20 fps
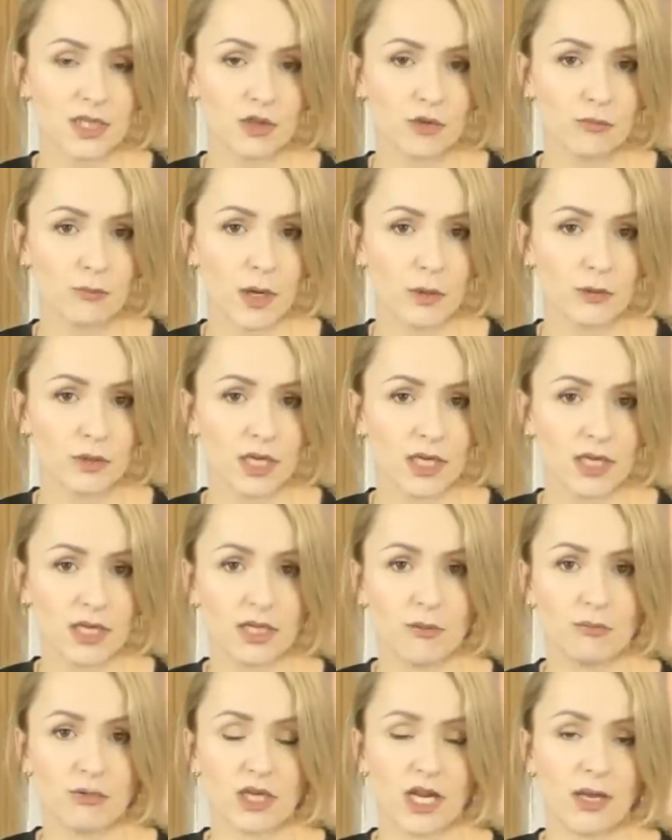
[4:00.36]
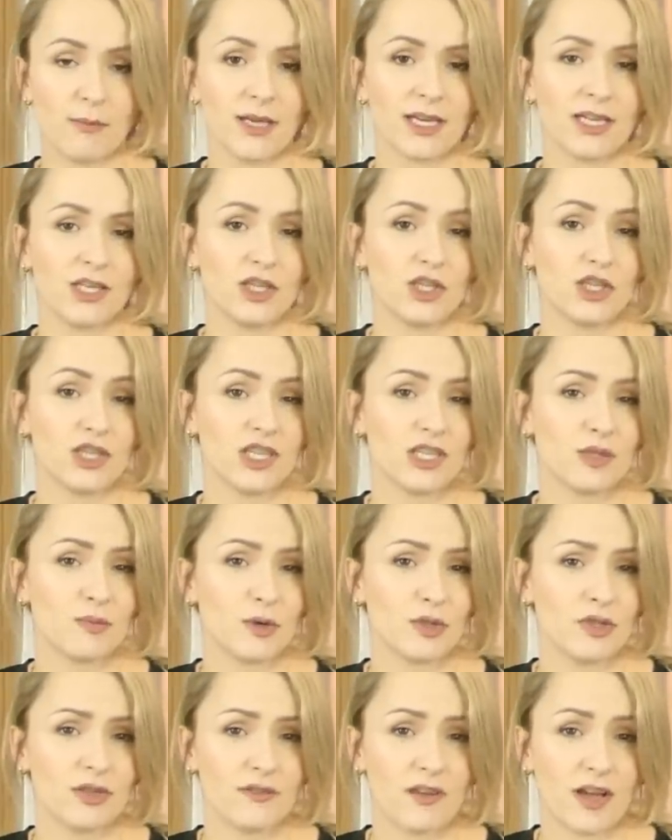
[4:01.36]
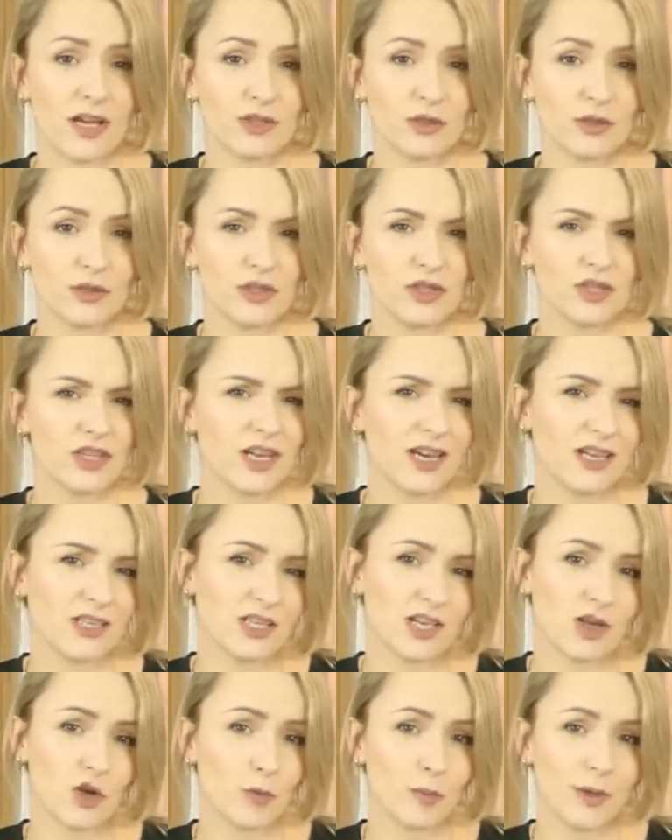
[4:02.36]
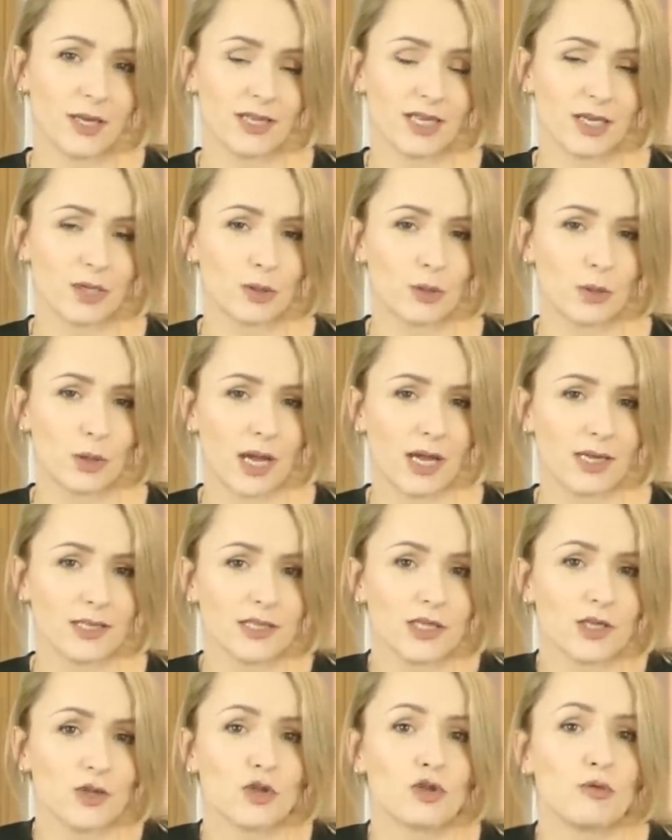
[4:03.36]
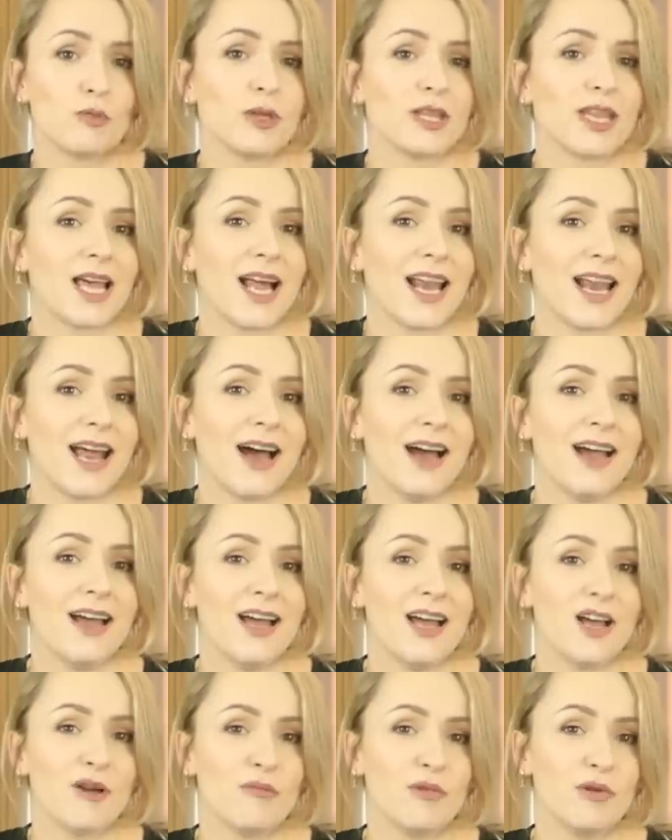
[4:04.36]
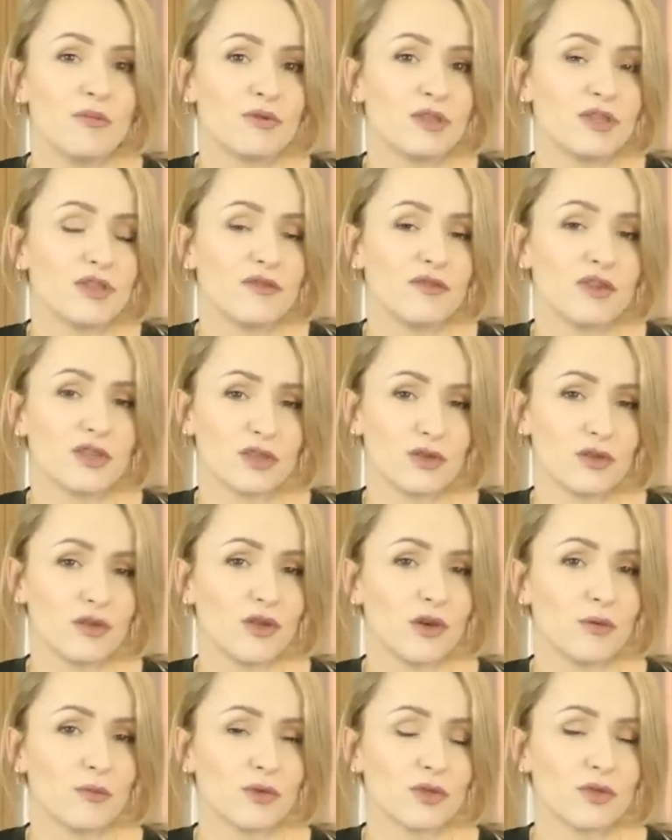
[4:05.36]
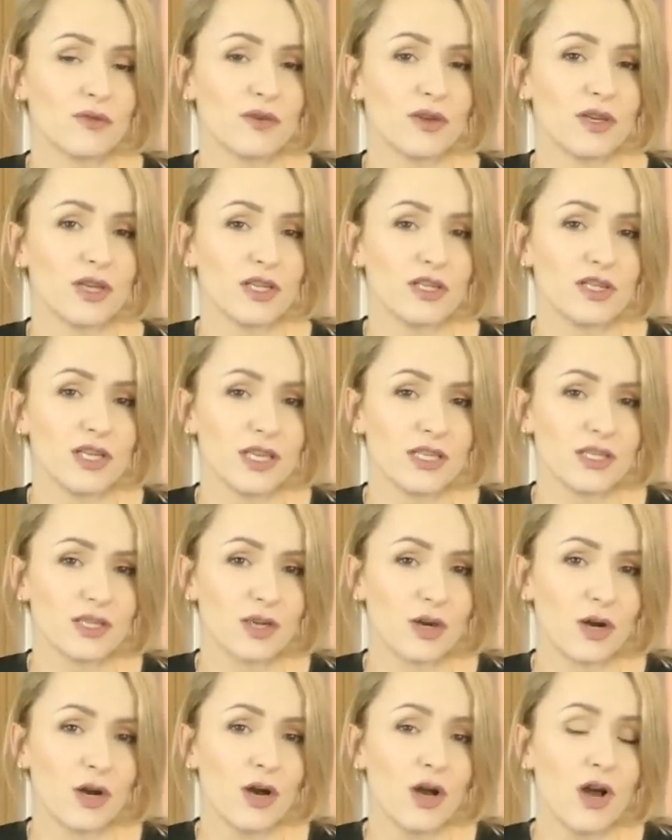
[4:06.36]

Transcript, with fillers: zupełnie inny przebieg niż się spodziewano, niż każda kobieta, która idzie do szpitala, by przywieźć do domu swoje dziecko,